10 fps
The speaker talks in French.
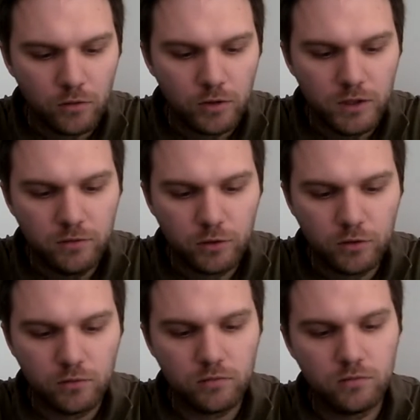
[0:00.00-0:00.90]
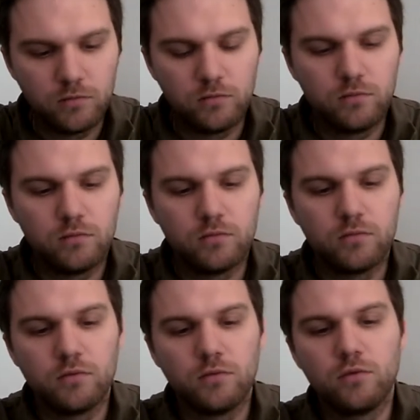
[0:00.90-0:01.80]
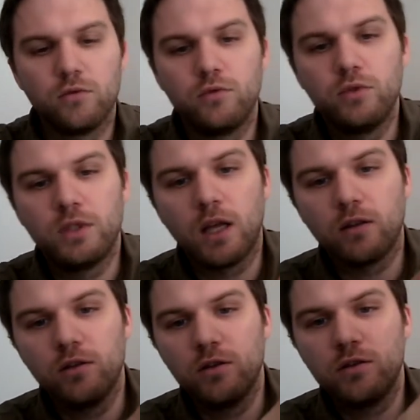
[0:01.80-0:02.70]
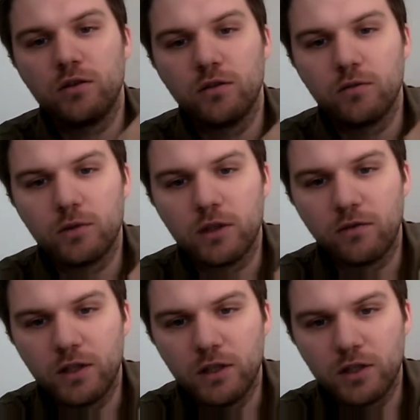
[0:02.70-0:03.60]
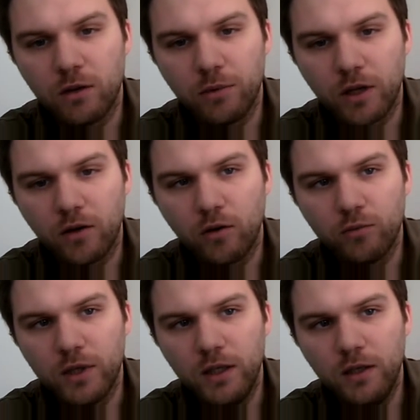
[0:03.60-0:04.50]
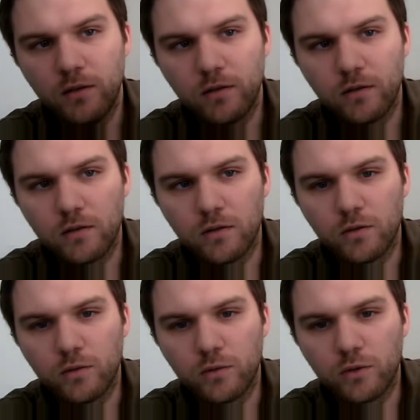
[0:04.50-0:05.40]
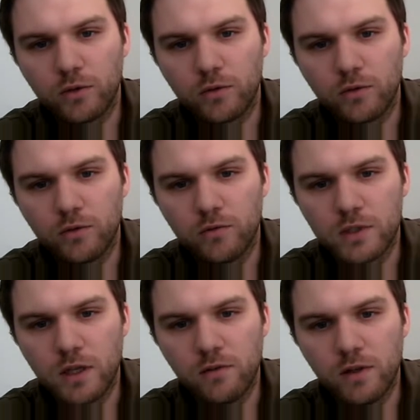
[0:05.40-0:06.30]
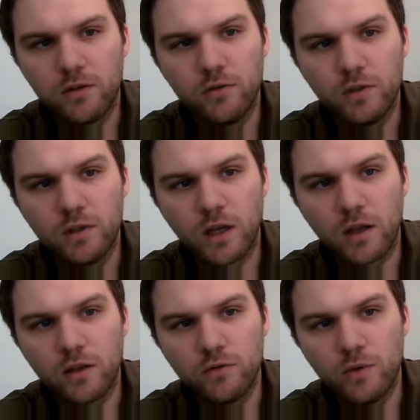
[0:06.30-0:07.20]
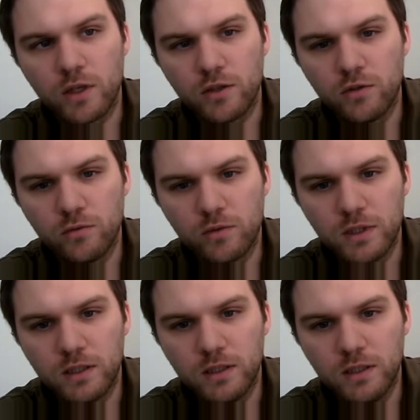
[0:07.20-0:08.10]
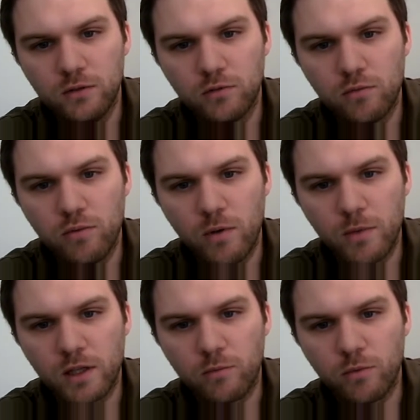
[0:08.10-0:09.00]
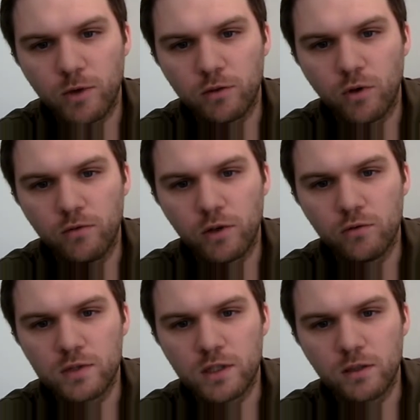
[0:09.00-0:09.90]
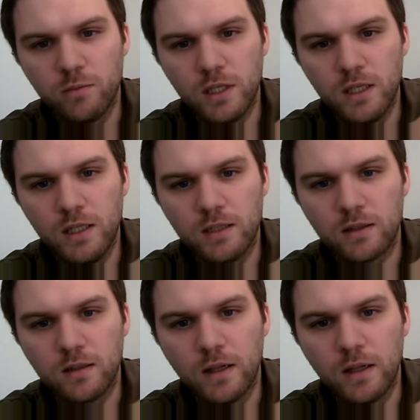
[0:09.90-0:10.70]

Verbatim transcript: Au niveau donc, du Stardust, je l'avais déjà pré-rempli. Donc vous avez une graduation ici, donc vous pouvez mettre à peu près 3,5 millilitres.